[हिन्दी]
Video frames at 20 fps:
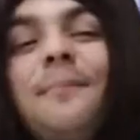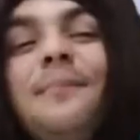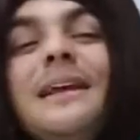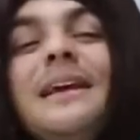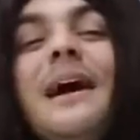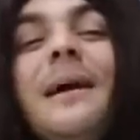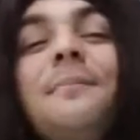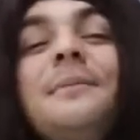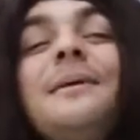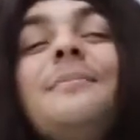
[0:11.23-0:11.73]

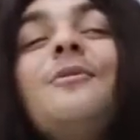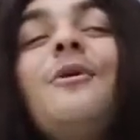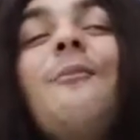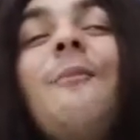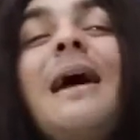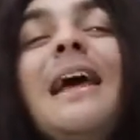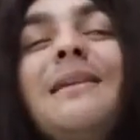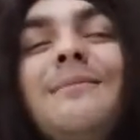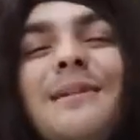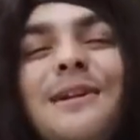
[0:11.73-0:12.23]
अपने अपने
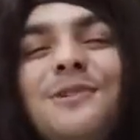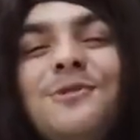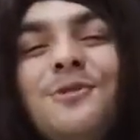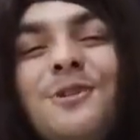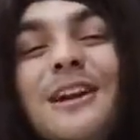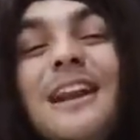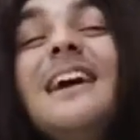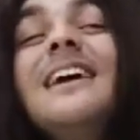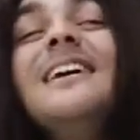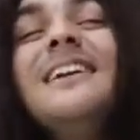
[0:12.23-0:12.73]
मोबाइल में
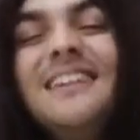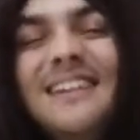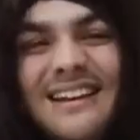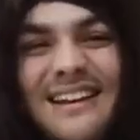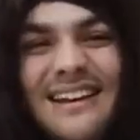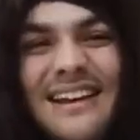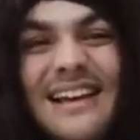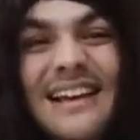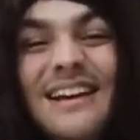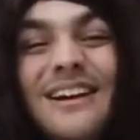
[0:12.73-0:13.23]
ढूंढना
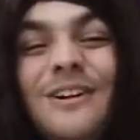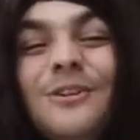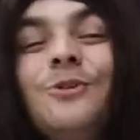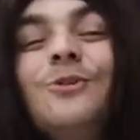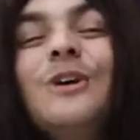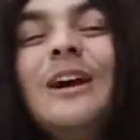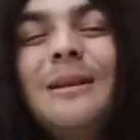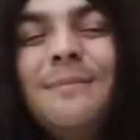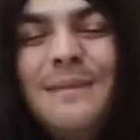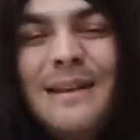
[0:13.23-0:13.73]
लिख
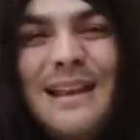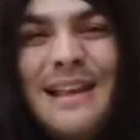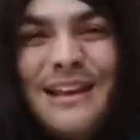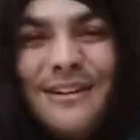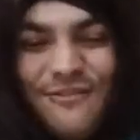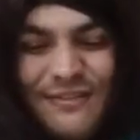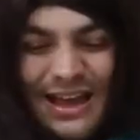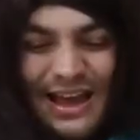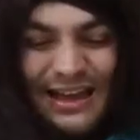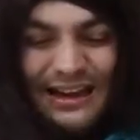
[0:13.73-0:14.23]
गूगल पे
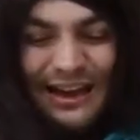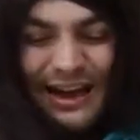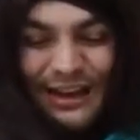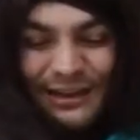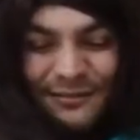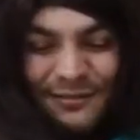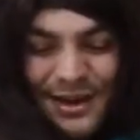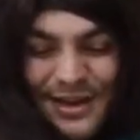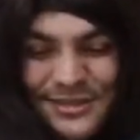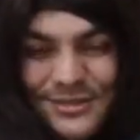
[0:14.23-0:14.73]
लिख वेयर
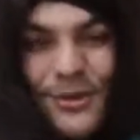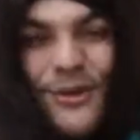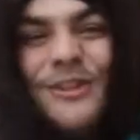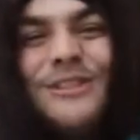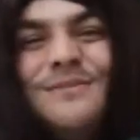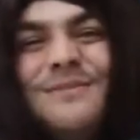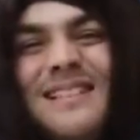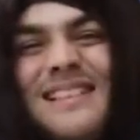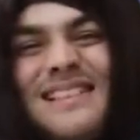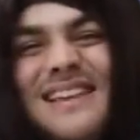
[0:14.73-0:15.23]
आर माई
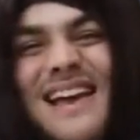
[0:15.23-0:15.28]
सॉक्स मिल